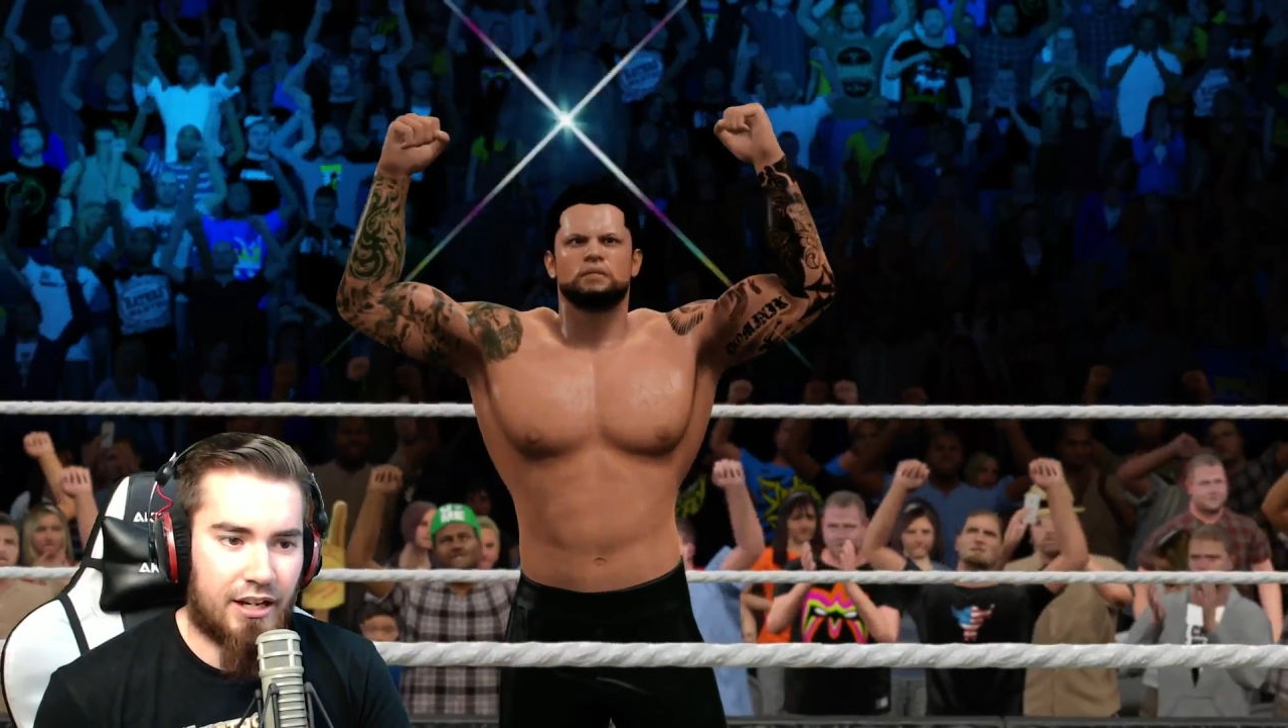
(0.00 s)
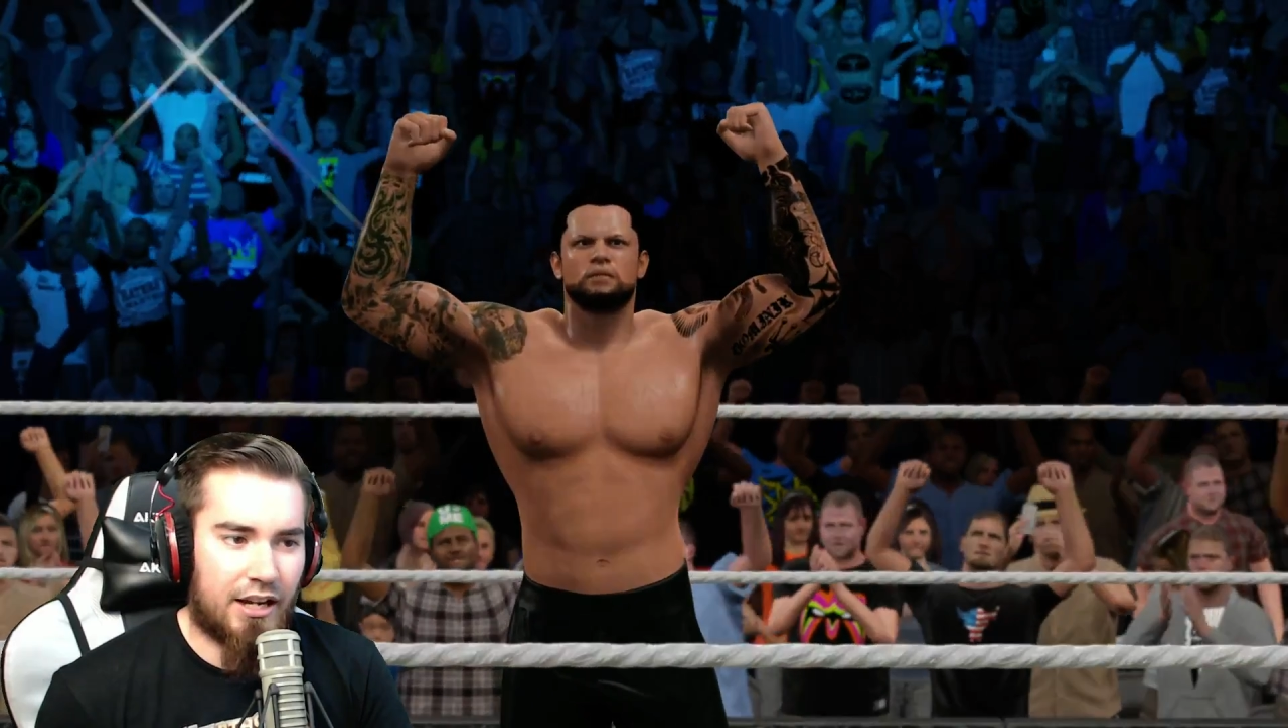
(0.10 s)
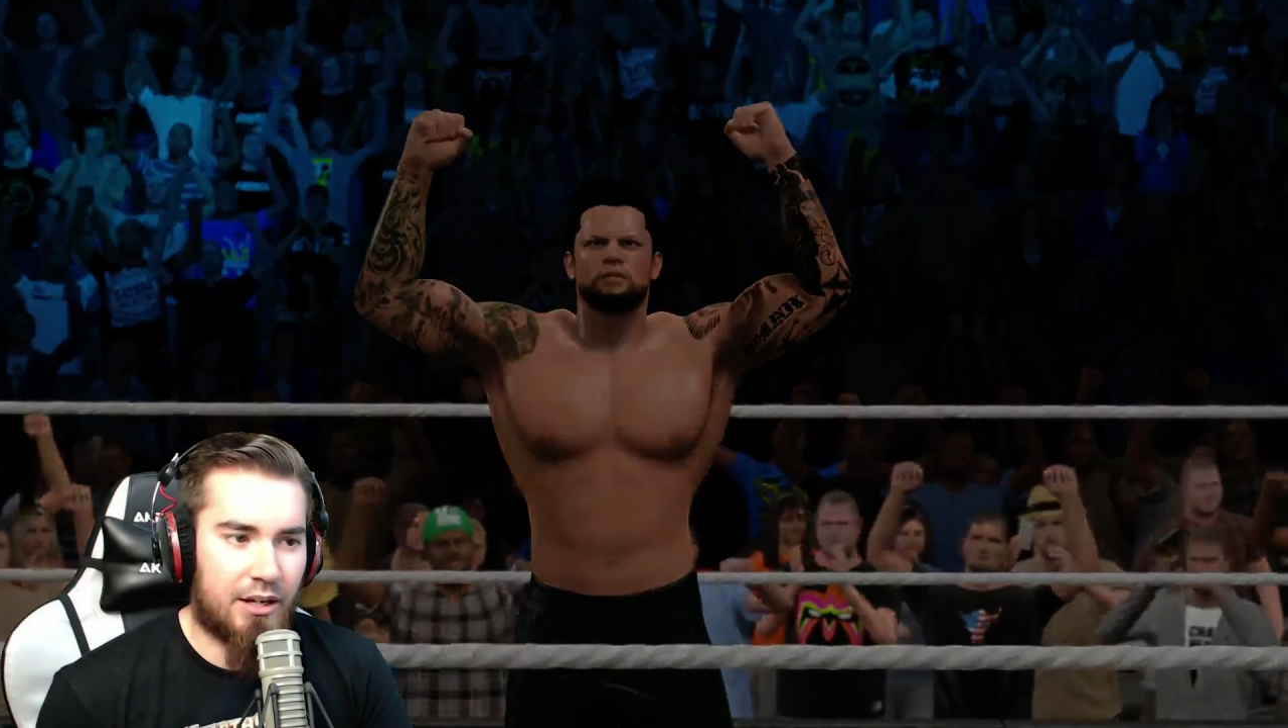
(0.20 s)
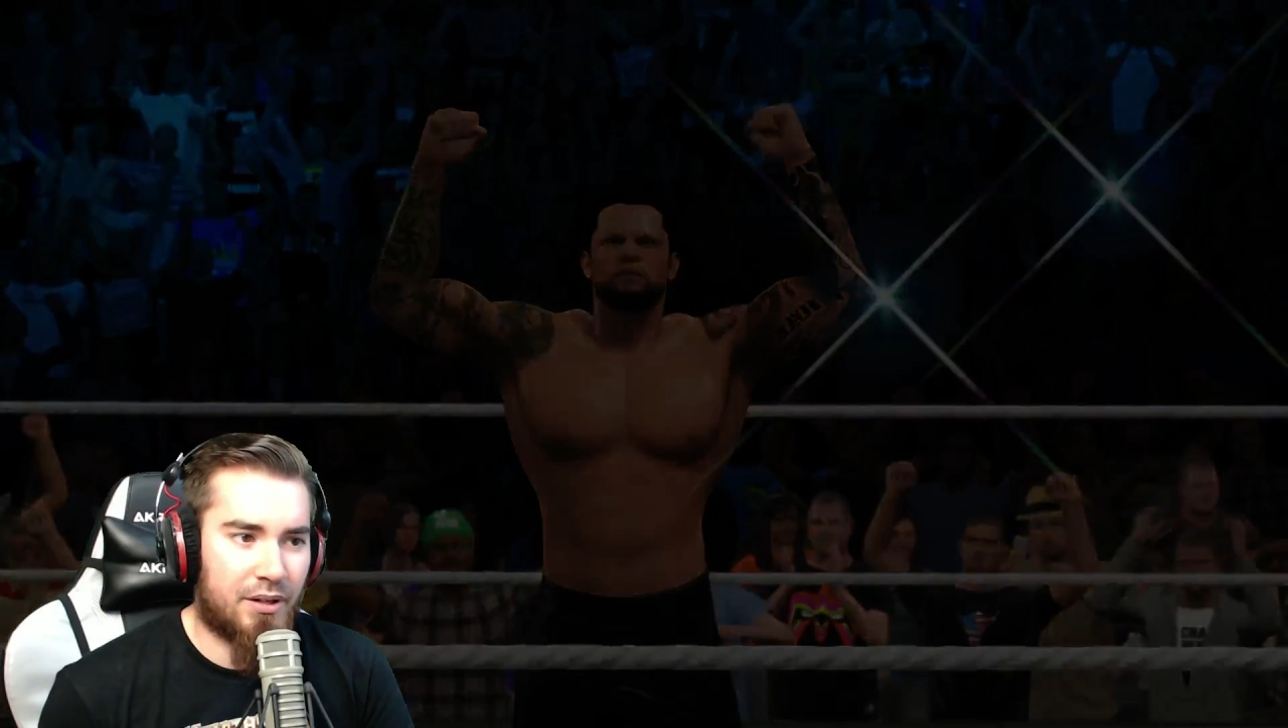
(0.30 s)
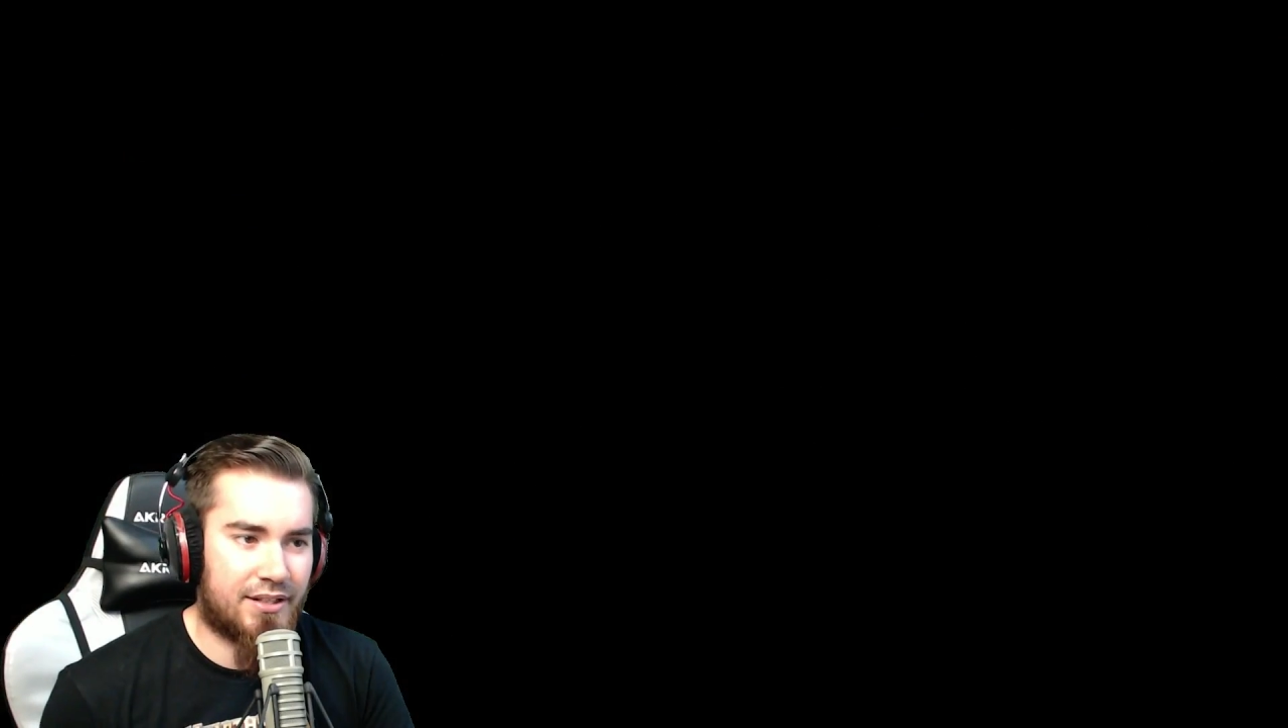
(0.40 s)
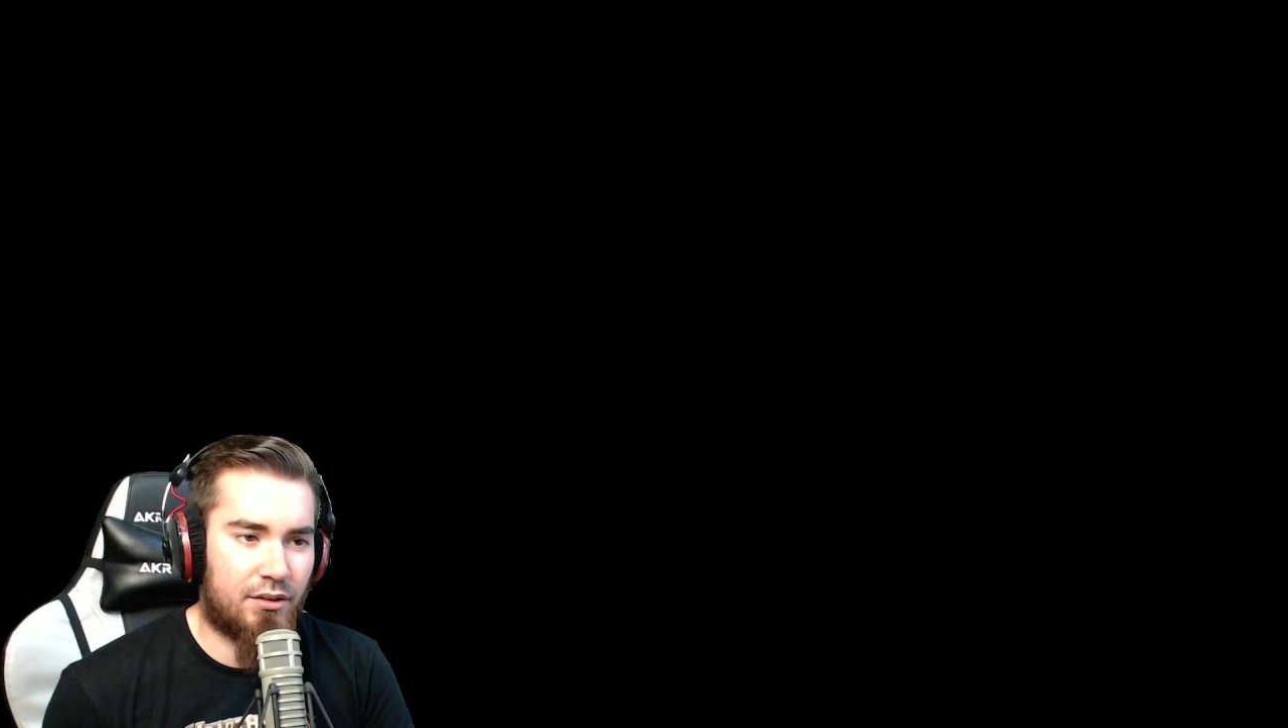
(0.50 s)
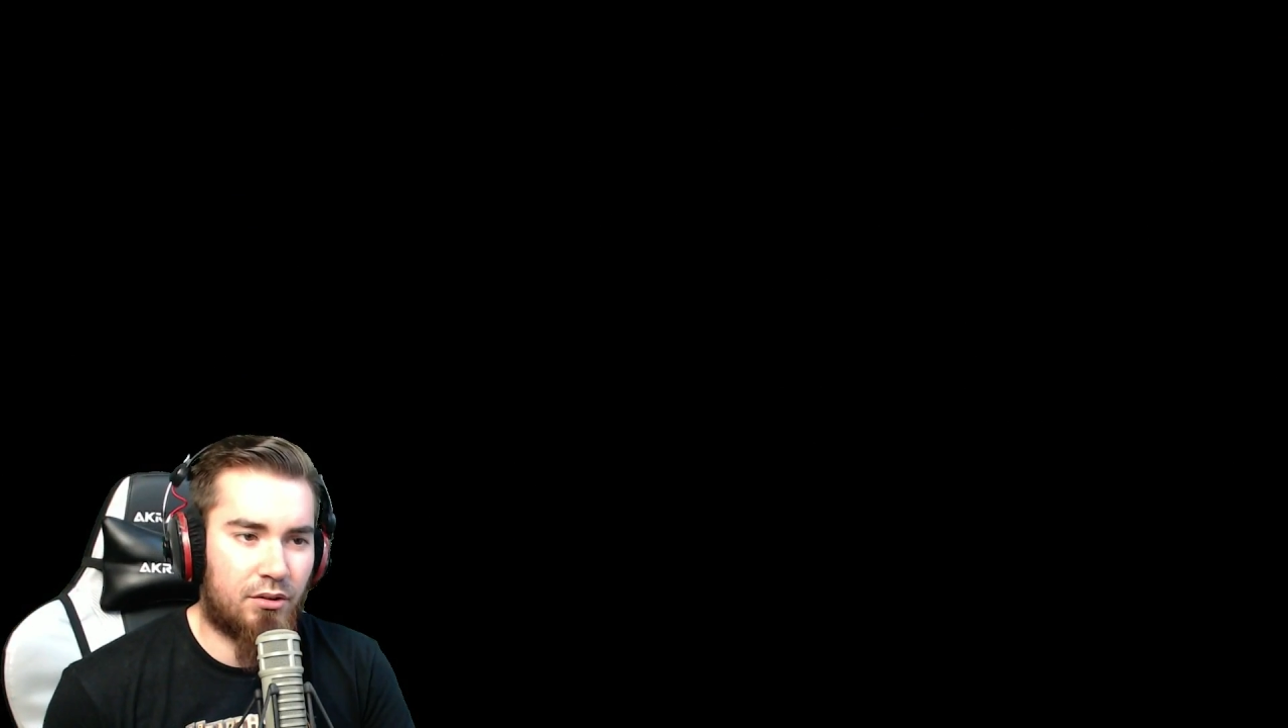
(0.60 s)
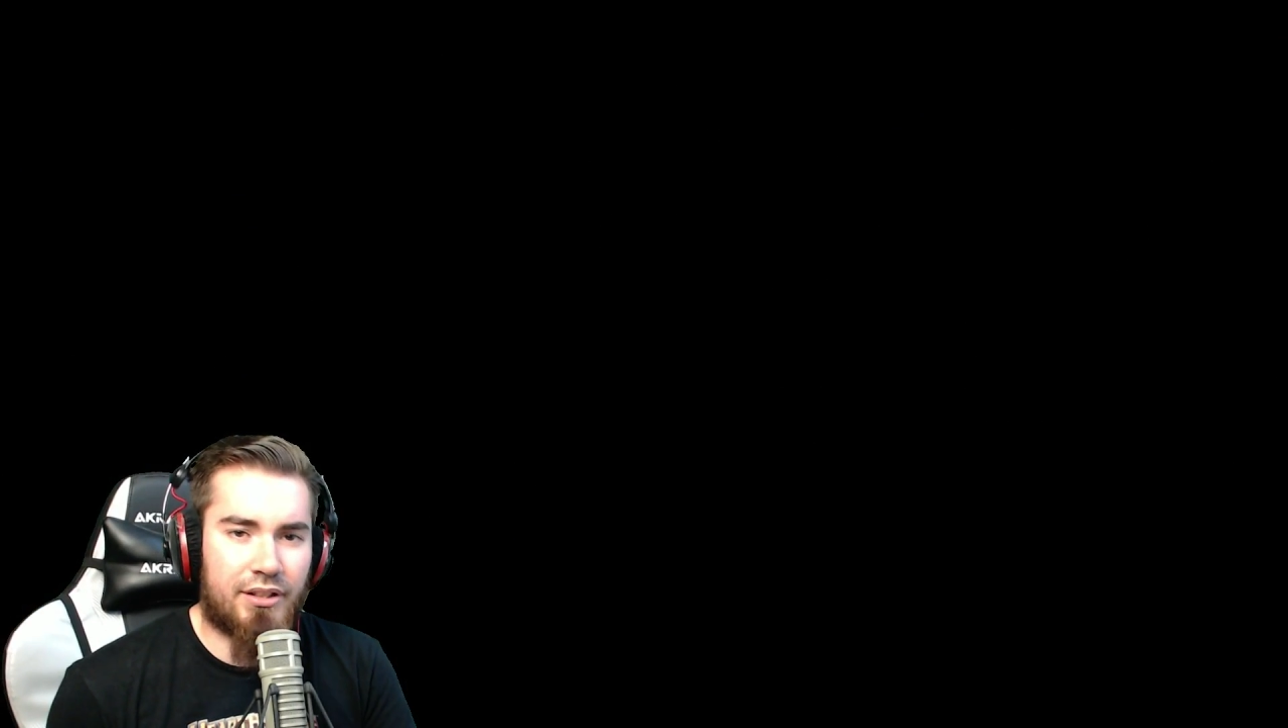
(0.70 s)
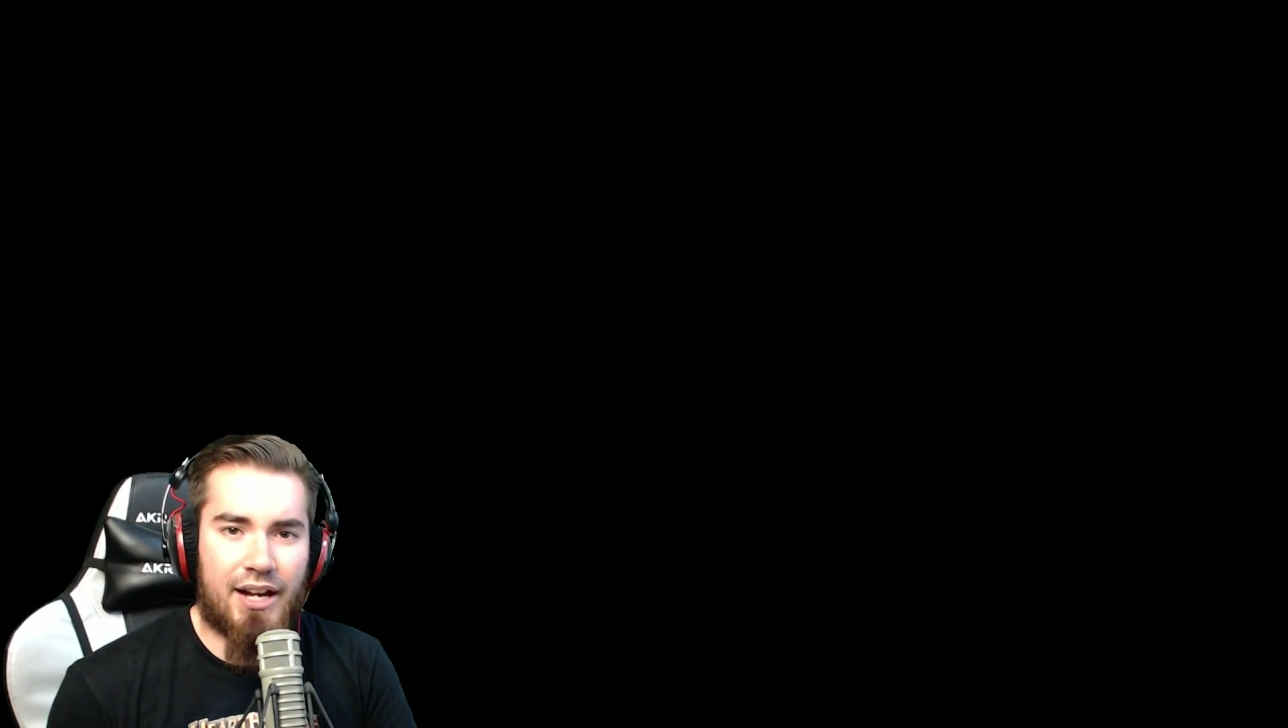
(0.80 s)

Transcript: Animation,